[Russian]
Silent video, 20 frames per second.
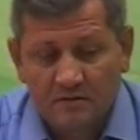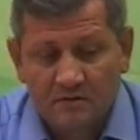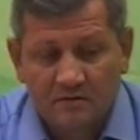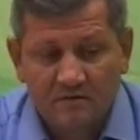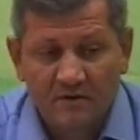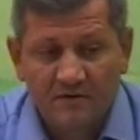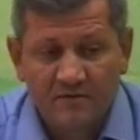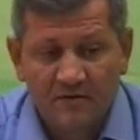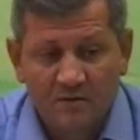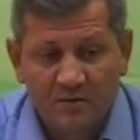
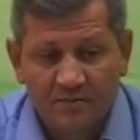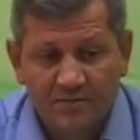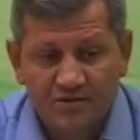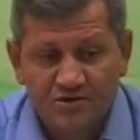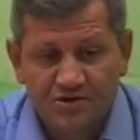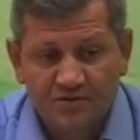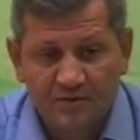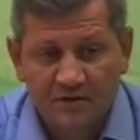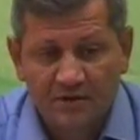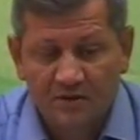во время
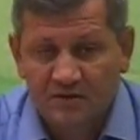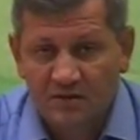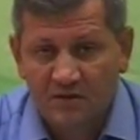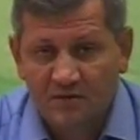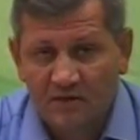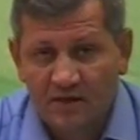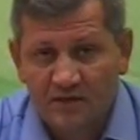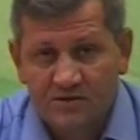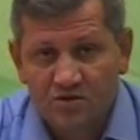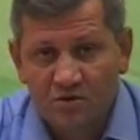проживания, это
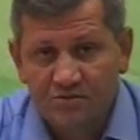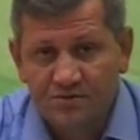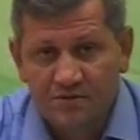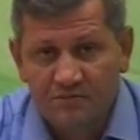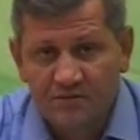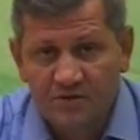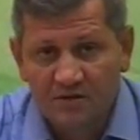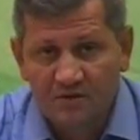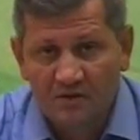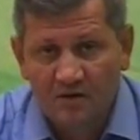является
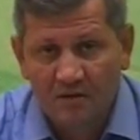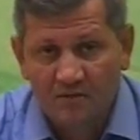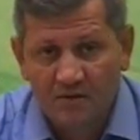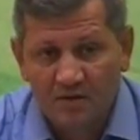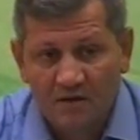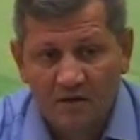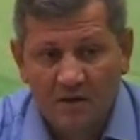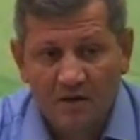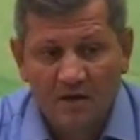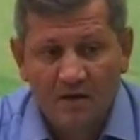общими деньгами.
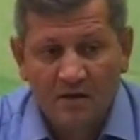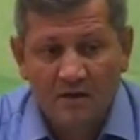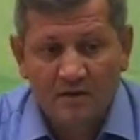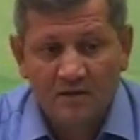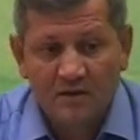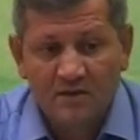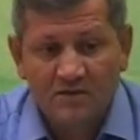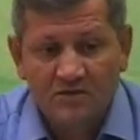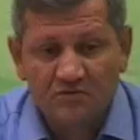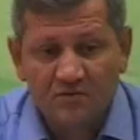
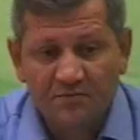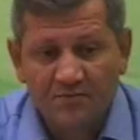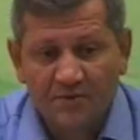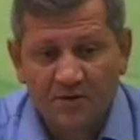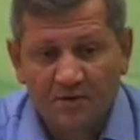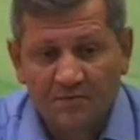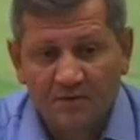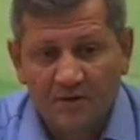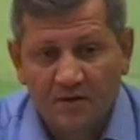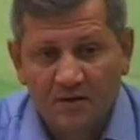Если вы
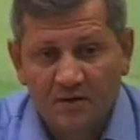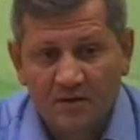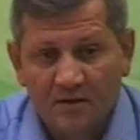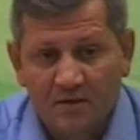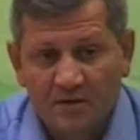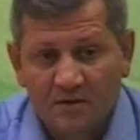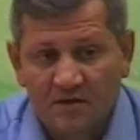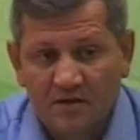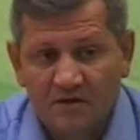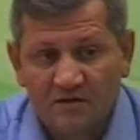приобрели
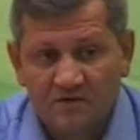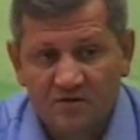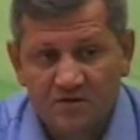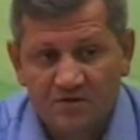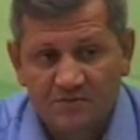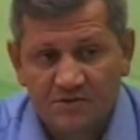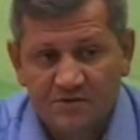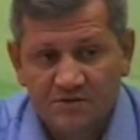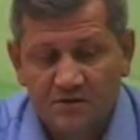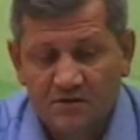
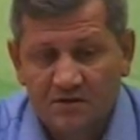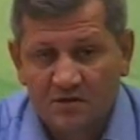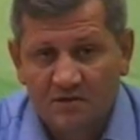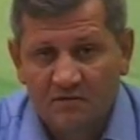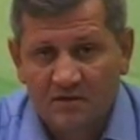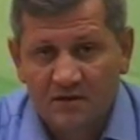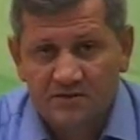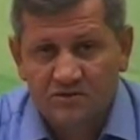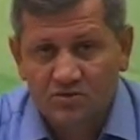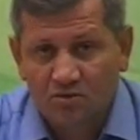недвижимость, это
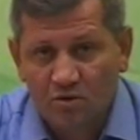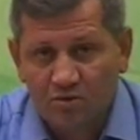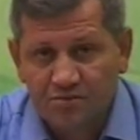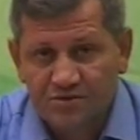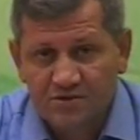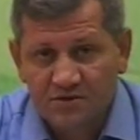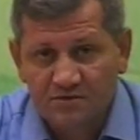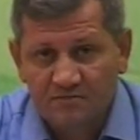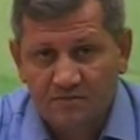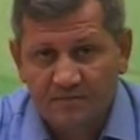является
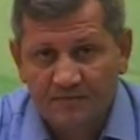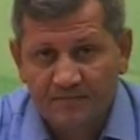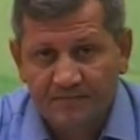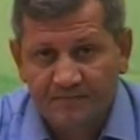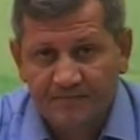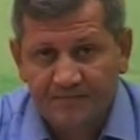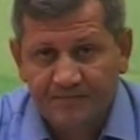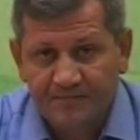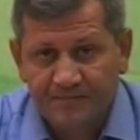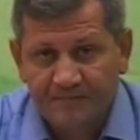общим
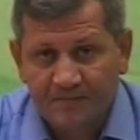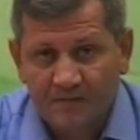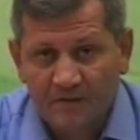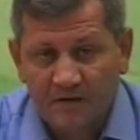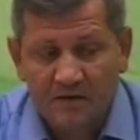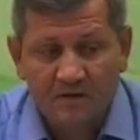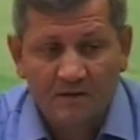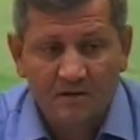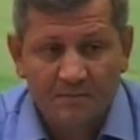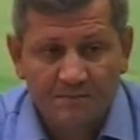
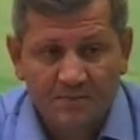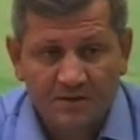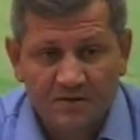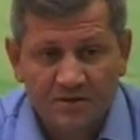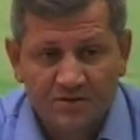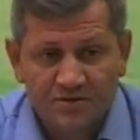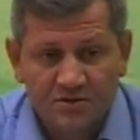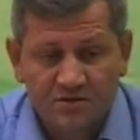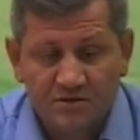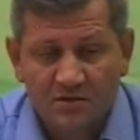и
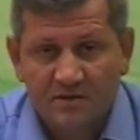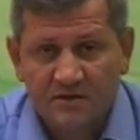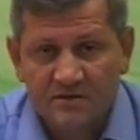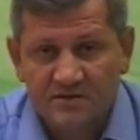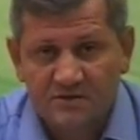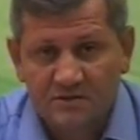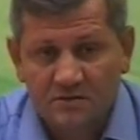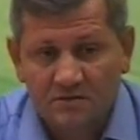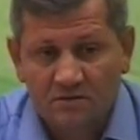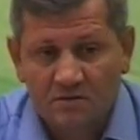подлежит
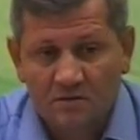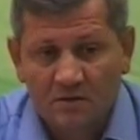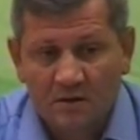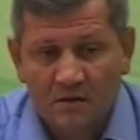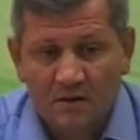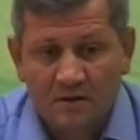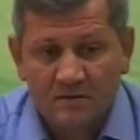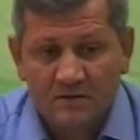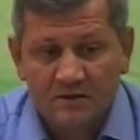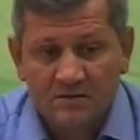разделу.
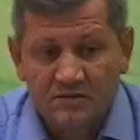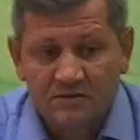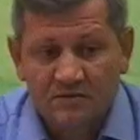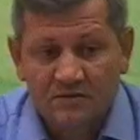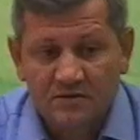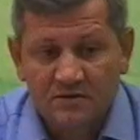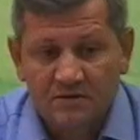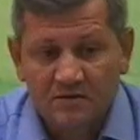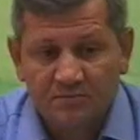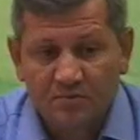Если вы
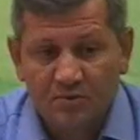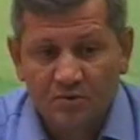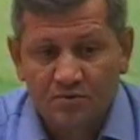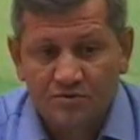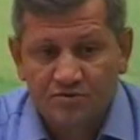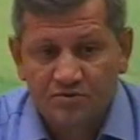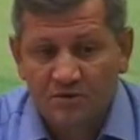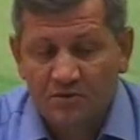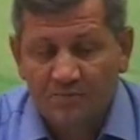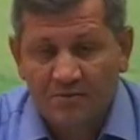кредит
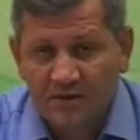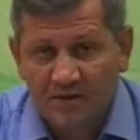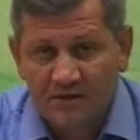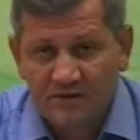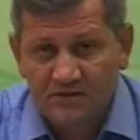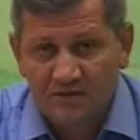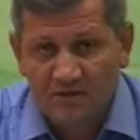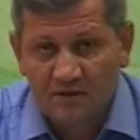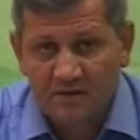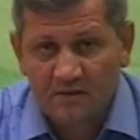полностью не
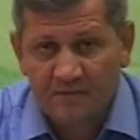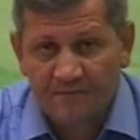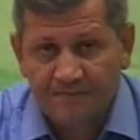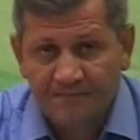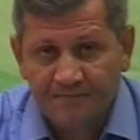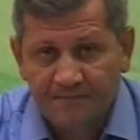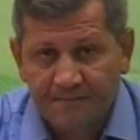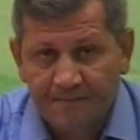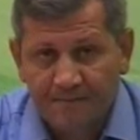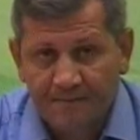погасили,
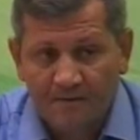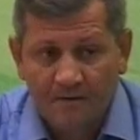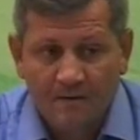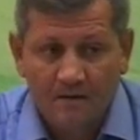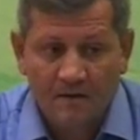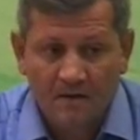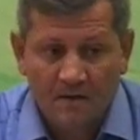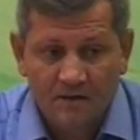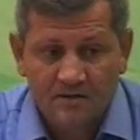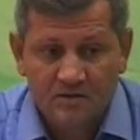
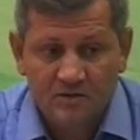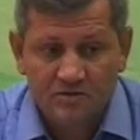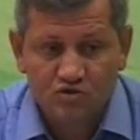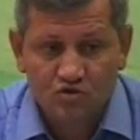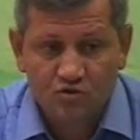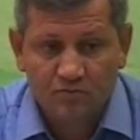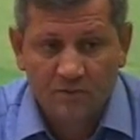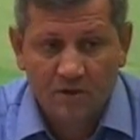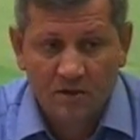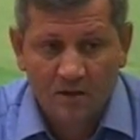какая-то
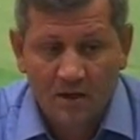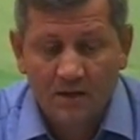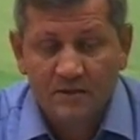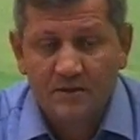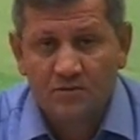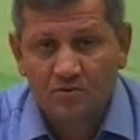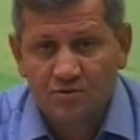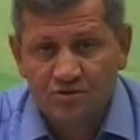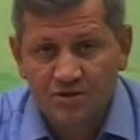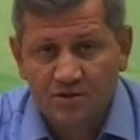сумма, это
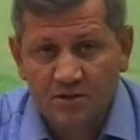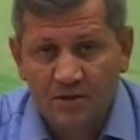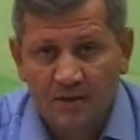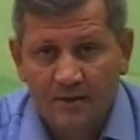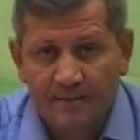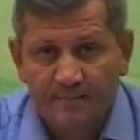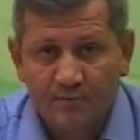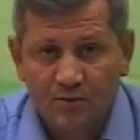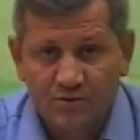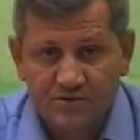тоже
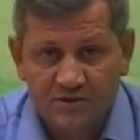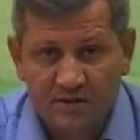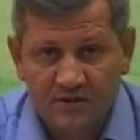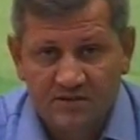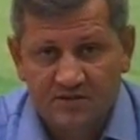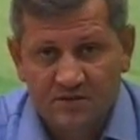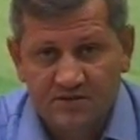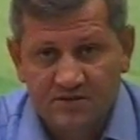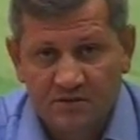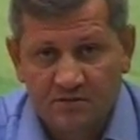после
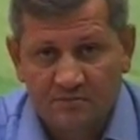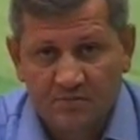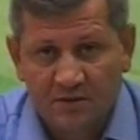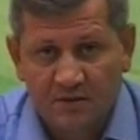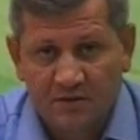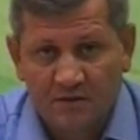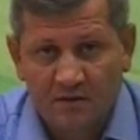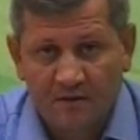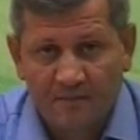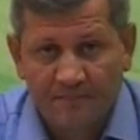расторжения
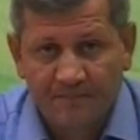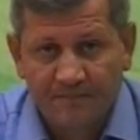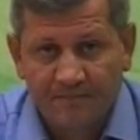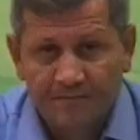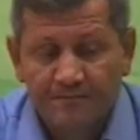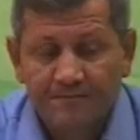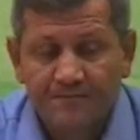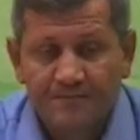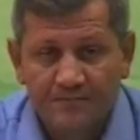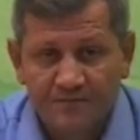брака
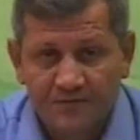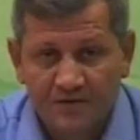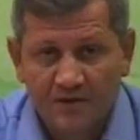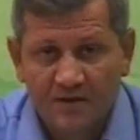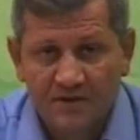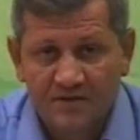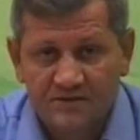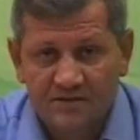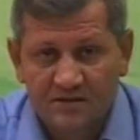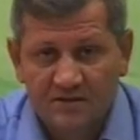
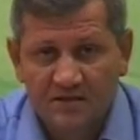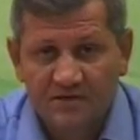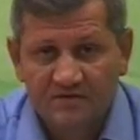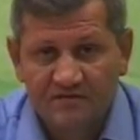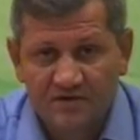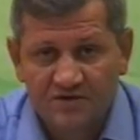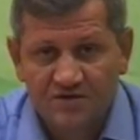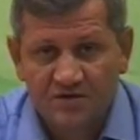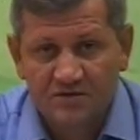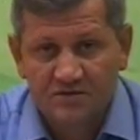делится на
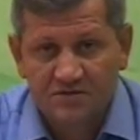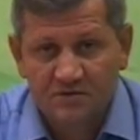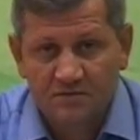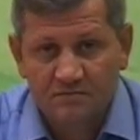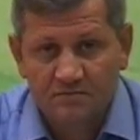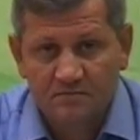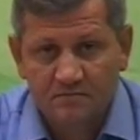две части.